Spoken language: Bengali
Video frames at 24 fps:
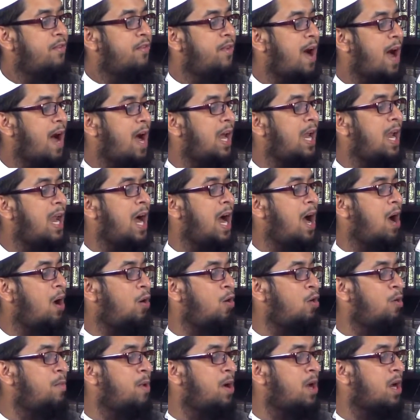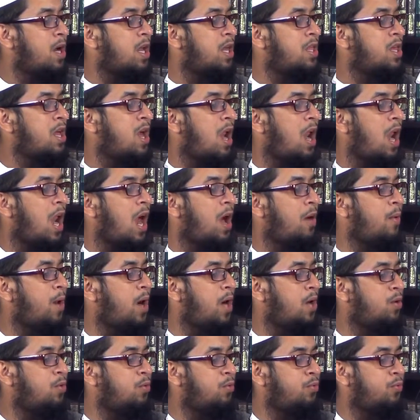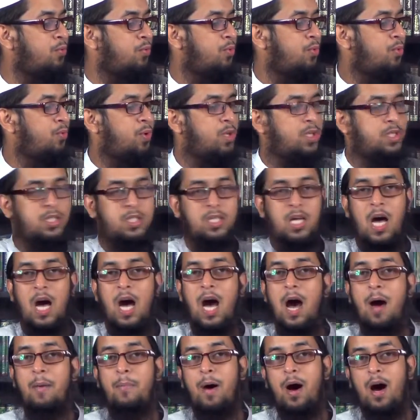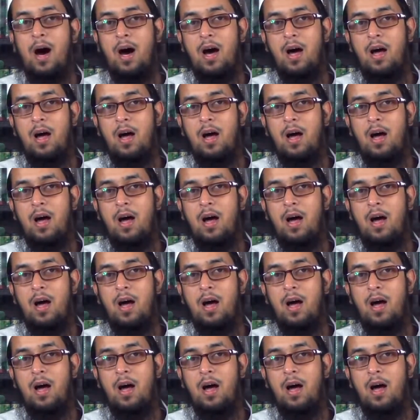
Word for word: ফালাহা ওমর রদি আল্লাহ আনহু ও সাহাবা